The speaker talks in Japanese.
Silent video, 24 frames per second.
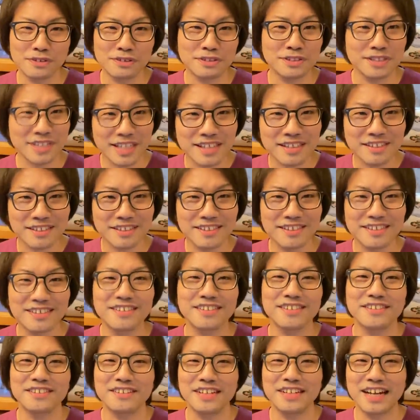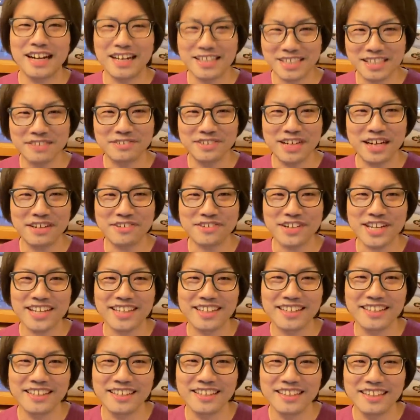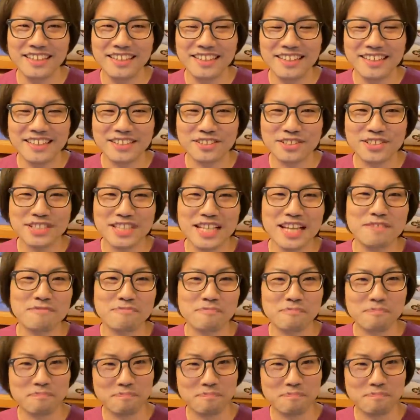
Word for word: シンク、アレサ・フランクリン、そして